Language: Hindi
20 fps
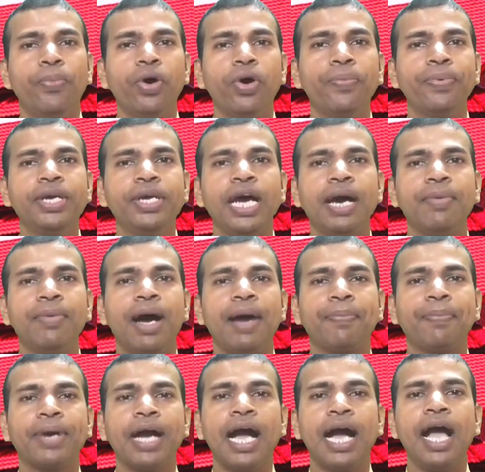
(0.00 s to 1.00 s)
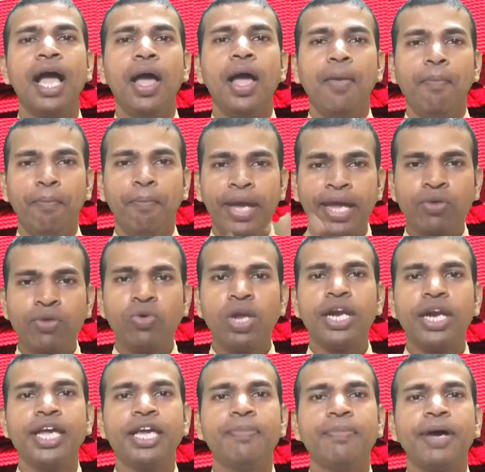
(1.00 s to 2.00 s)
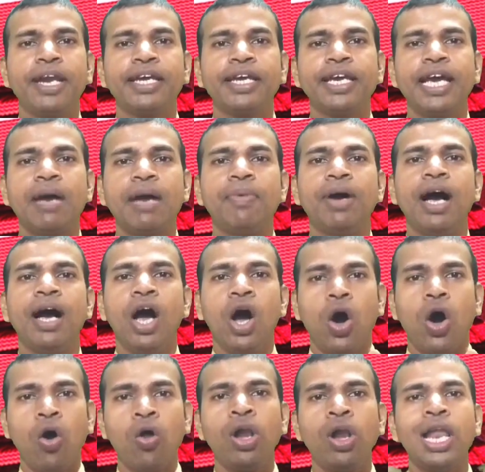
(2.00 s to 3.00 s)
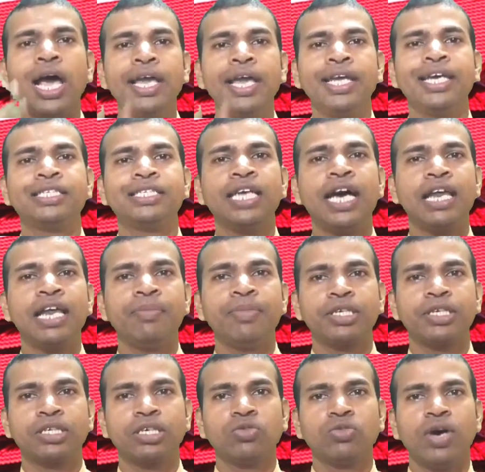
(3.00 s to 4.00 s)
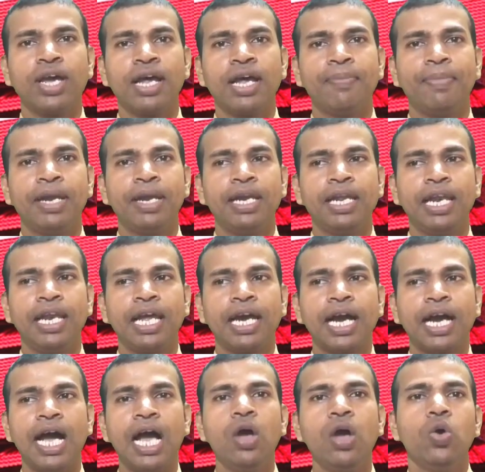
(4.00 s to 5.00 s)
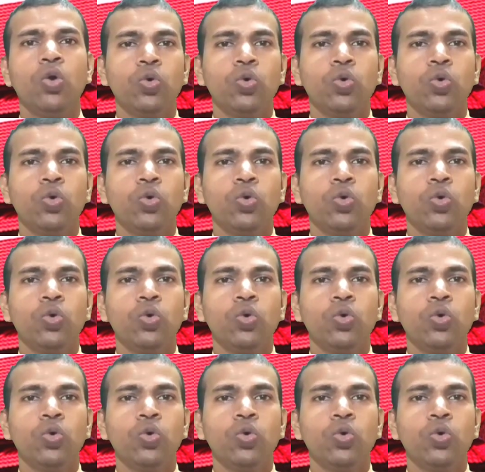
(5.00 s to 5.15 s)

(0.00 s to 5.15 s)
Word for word: वो भी अब आपका मैनुअल नहीं बन के अब ऑनलाइन एचआरएमएस के द्वारा बनने लगा